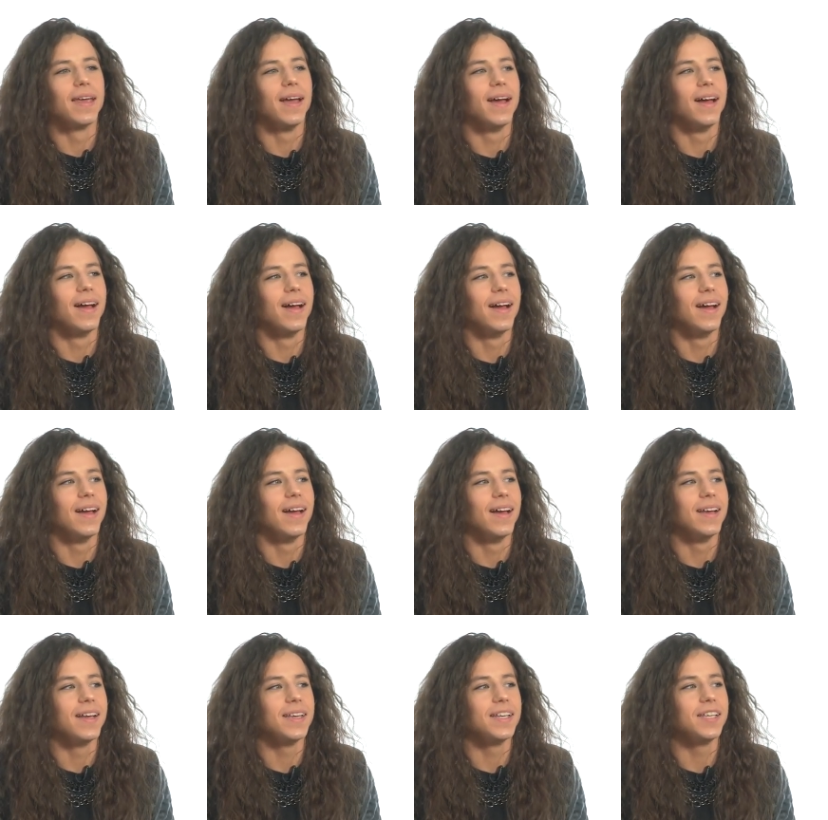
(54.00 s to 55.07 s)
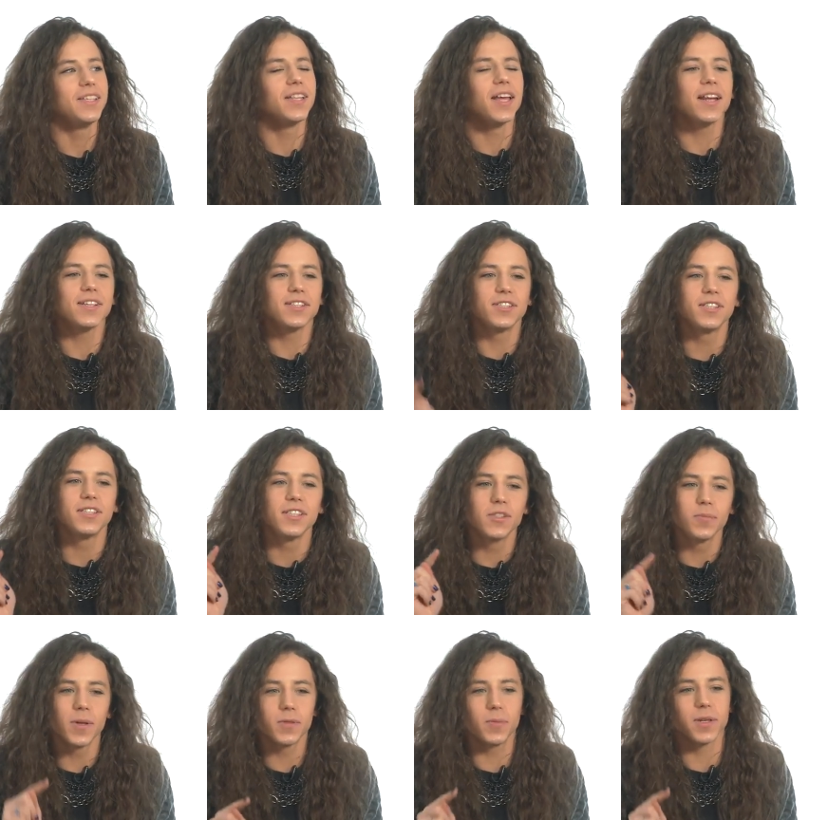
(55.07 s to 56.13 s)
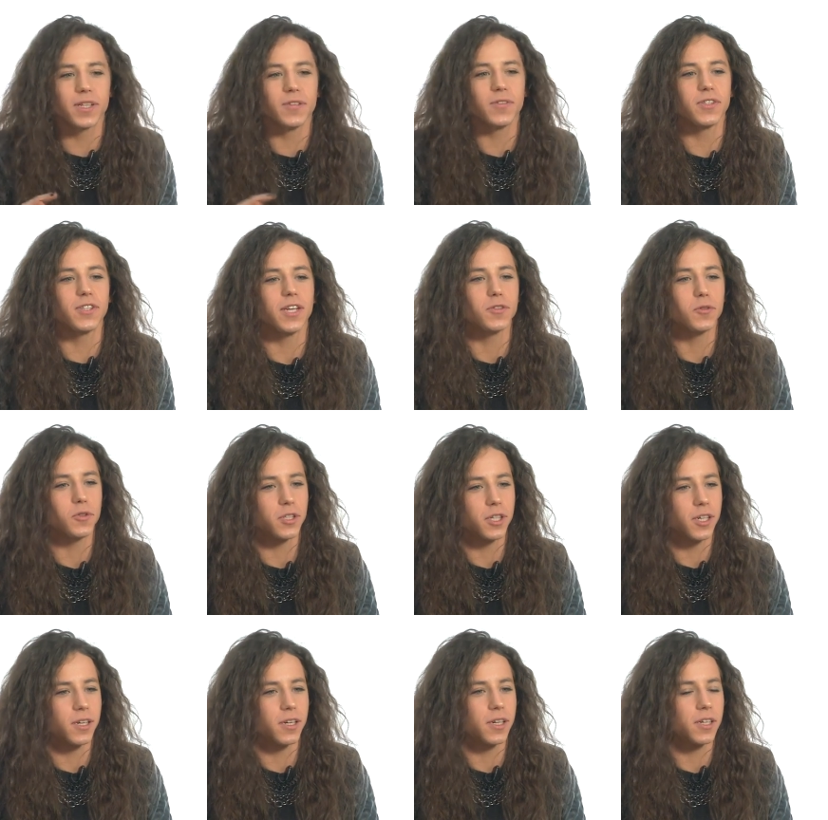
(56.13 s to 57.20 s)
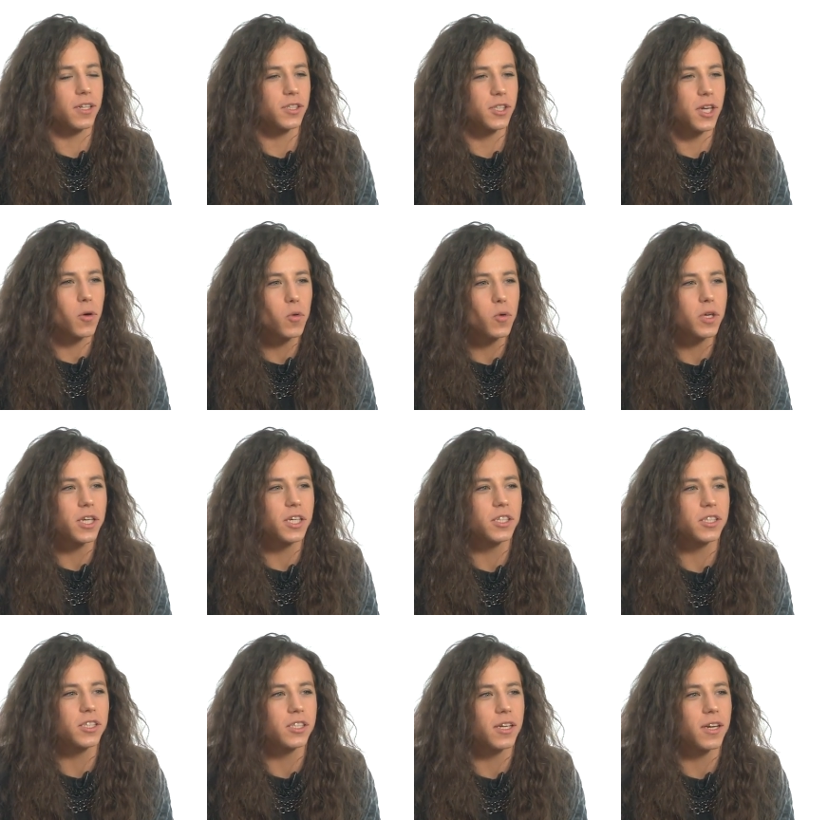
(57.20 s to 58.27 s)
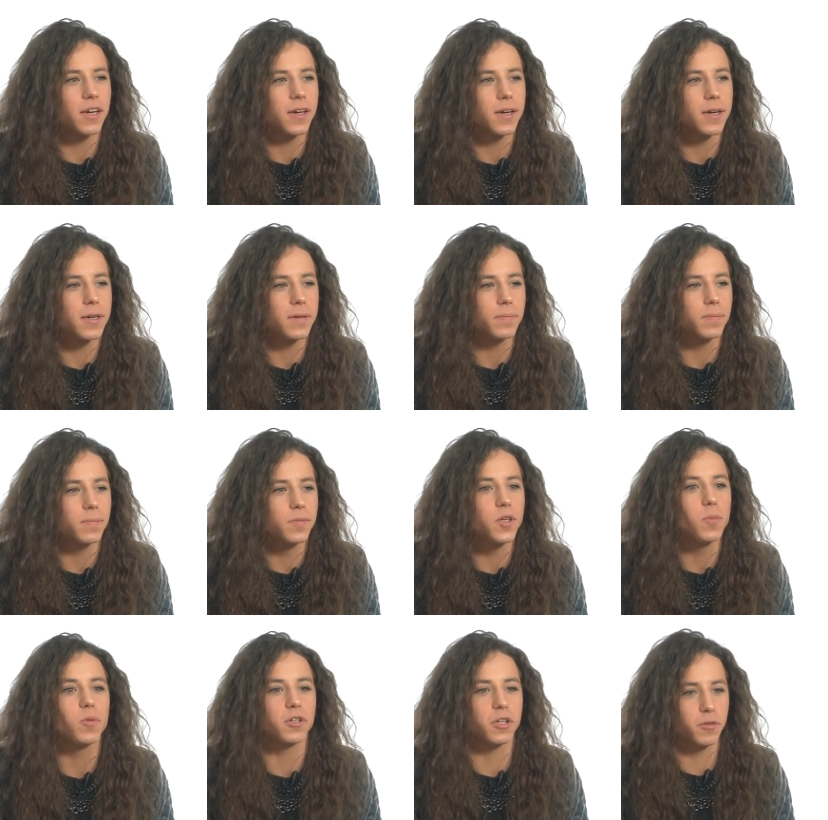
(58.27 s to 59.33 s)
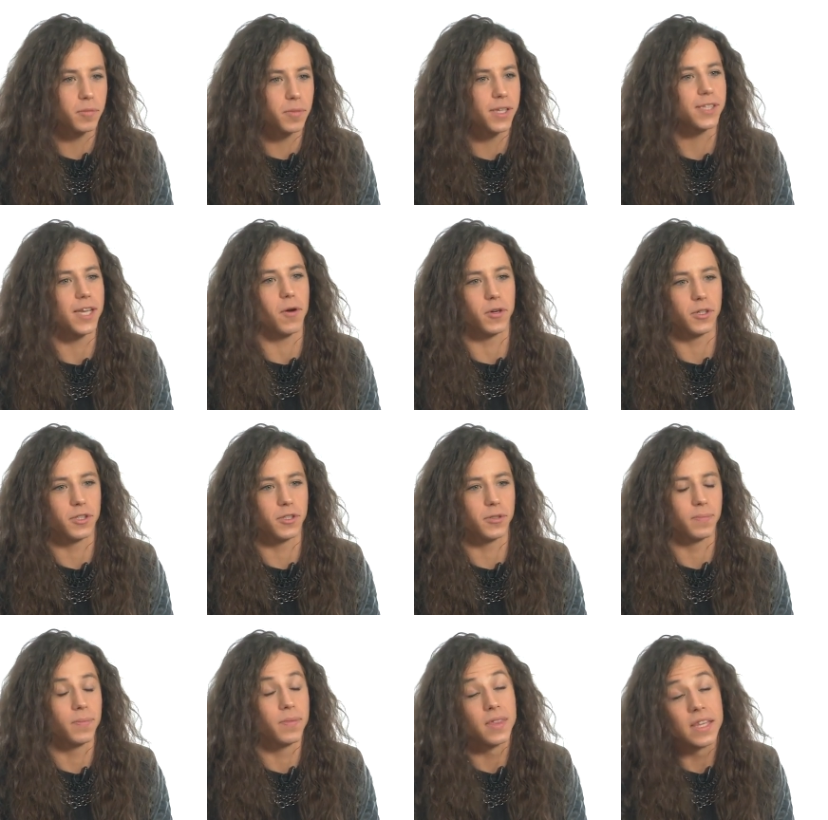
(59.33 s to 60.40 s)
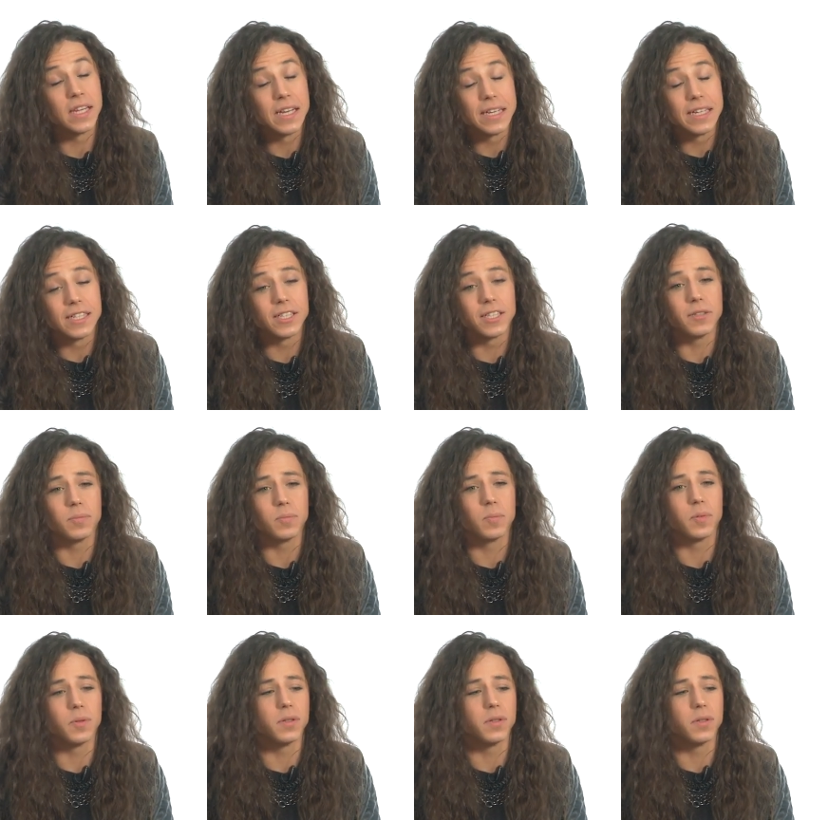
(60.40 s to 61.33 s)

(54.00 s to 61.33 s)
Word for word: E, I teraz z perspektywy czasu, że e, żałuję, że nie poszedłem na całość że